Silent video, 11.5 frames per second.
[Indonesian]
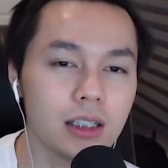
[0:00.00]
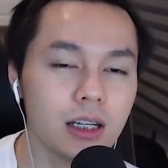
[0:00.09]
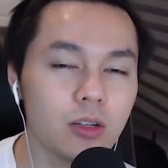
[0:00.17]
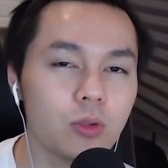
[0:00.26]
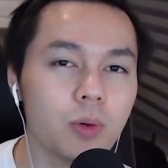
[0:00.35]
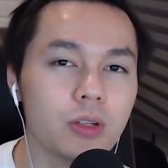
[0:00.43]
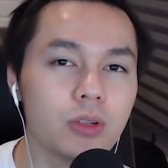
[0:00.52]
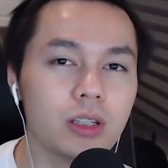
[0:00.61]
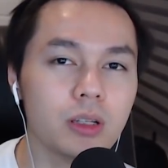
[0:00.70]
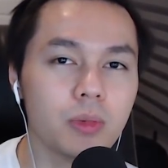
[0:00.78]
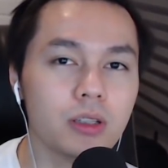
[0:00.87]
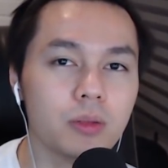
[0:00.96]
Dan jangan lupa juga
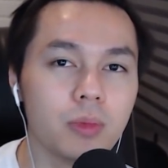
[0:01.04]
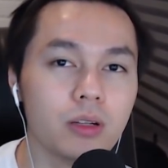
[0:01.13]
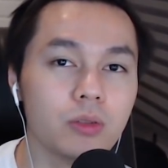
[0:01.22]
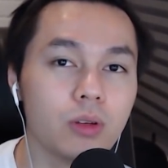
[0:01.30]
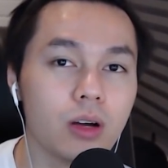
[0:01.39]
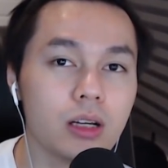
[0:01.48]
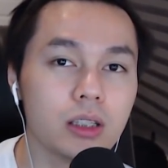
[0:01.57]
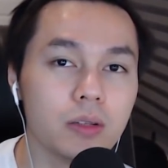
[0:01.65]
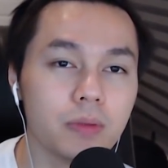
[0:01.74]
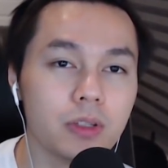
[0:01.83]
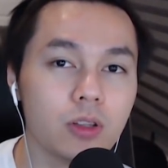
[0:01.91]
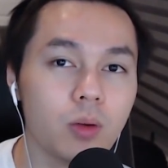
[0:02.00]
teman-teman untuk
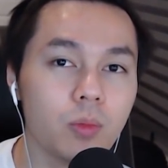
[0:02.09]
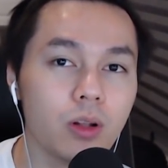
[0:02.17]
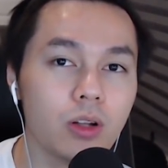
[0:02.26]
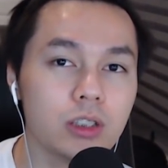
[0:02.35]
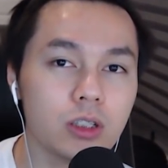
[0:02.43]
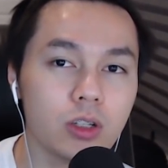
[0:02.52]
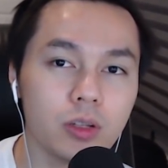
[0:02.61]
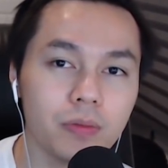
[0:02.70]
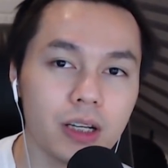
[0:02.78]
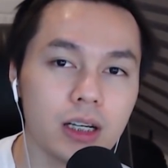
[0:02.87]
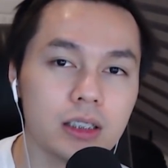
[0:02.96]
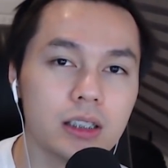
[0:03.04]
aktifin tombol lonceng
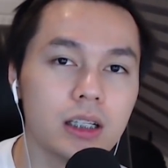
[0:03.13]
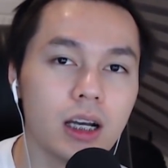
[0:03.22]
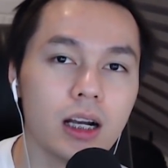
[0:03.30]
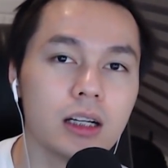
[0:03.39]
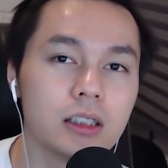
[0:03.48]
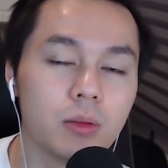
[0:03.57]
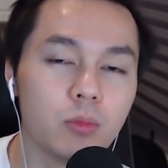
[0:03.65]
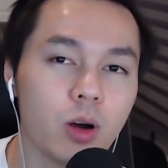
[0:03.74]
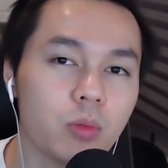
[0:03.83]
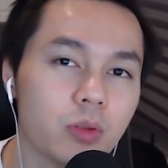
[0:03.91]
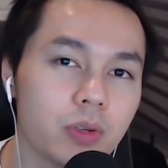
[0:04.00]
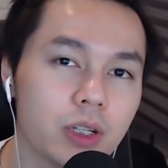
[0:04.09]
notifikasi agar setiap gua
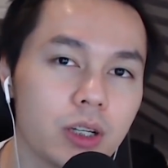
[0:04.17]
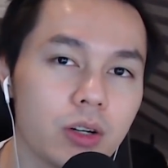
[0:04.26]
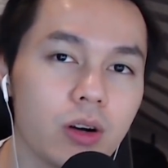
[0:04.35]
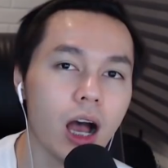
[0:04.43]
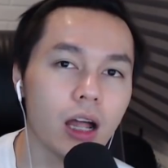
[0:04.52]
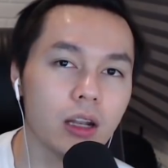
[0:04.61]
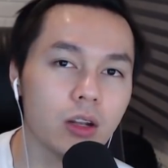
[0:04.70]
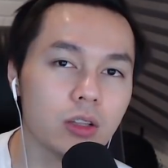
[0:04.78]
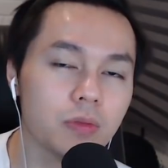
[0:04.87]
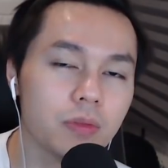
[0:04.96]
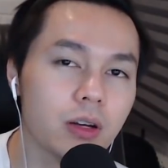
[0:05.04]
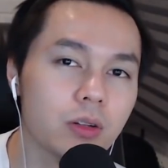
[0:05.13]
upload video ada
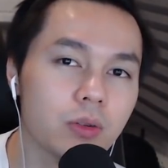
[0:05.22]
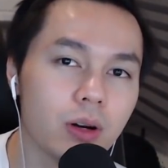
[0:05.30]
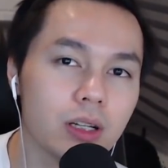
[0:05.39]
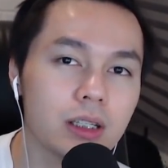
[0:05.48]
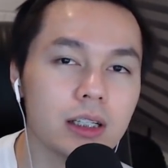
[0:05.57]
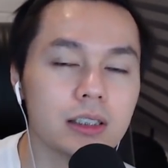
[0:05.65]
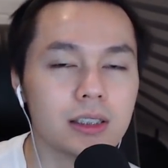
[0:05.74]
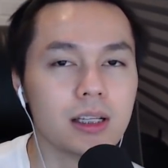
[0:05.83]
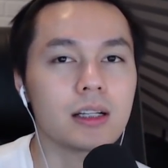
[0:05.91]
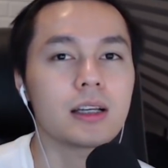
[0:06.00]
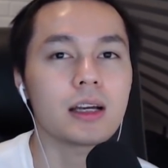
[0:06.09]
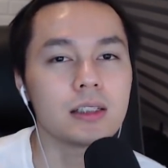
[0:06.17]
notif yang keluar di gadget
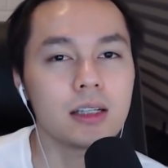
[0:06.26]
kalian.